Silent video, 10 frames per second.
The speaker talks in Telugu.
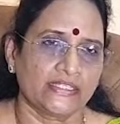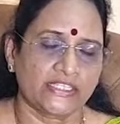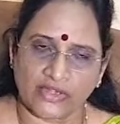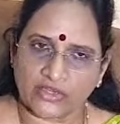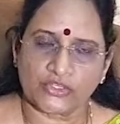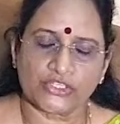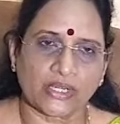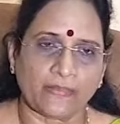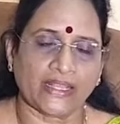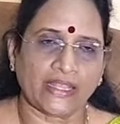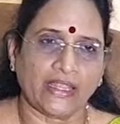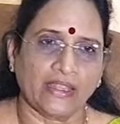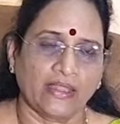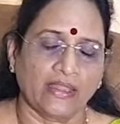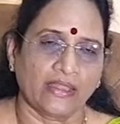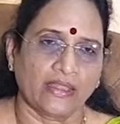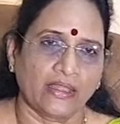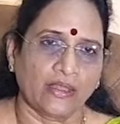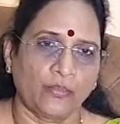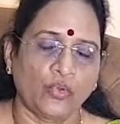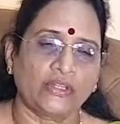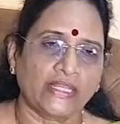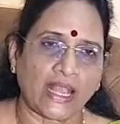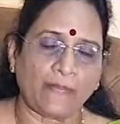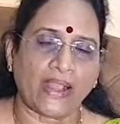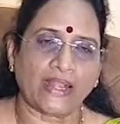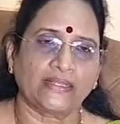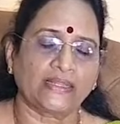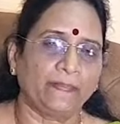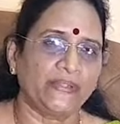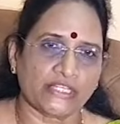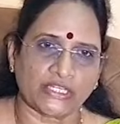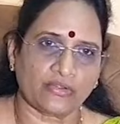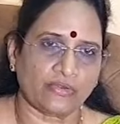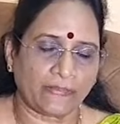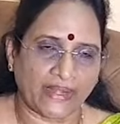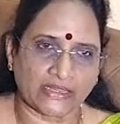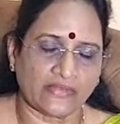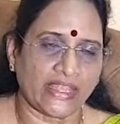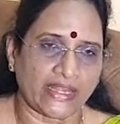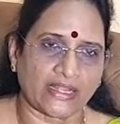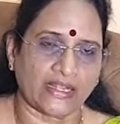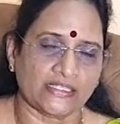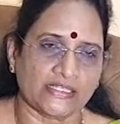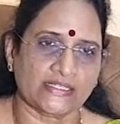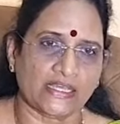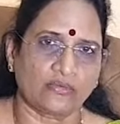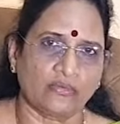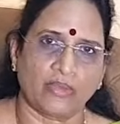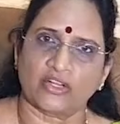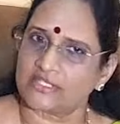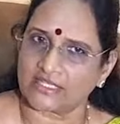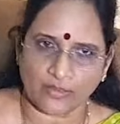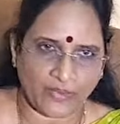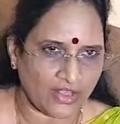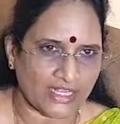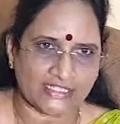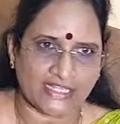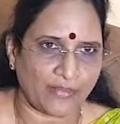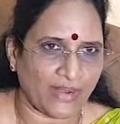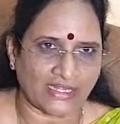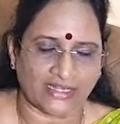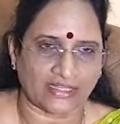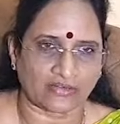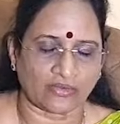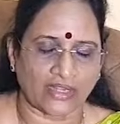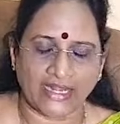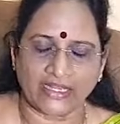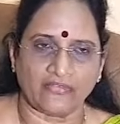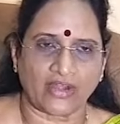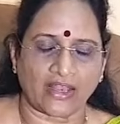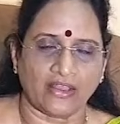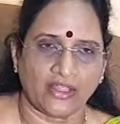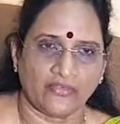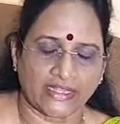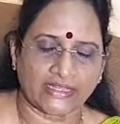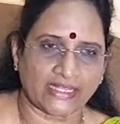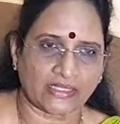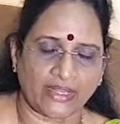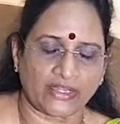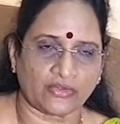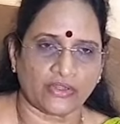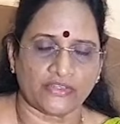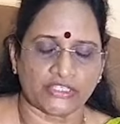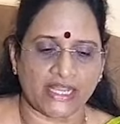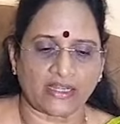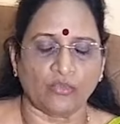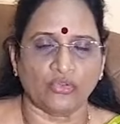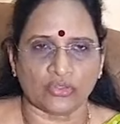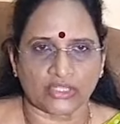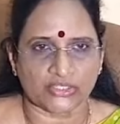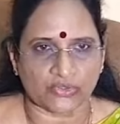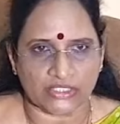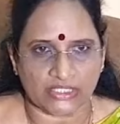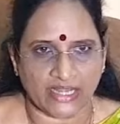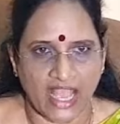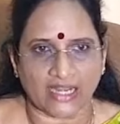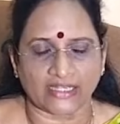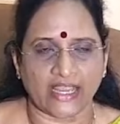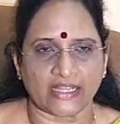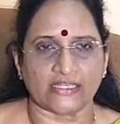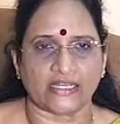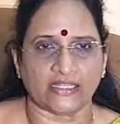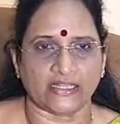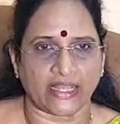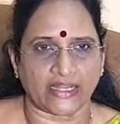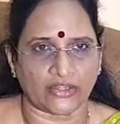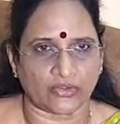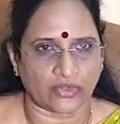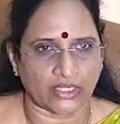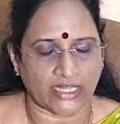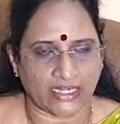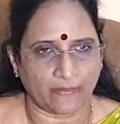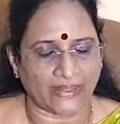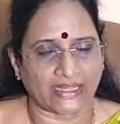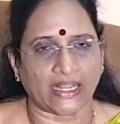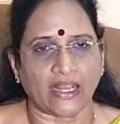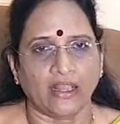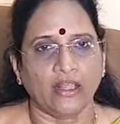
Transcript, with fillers: చివరికి వచ్చేటప్పటికి పూర్తిగా పక్కకు తప్పించేటటువంటి ప్రయత్నం ఏ రకంగా చేశారు మరొక సందర్భంలో ఖచ్చితంగా మాట్లాడతాను కానీ ఇవాళ వ్యక్తిగతమైనటువంటి విషయాలను ముందుకు తీసుకొచ్చి నాకు అన్యాయం జరిగింది అనేటటువంటి దాన్ని పెద్దగా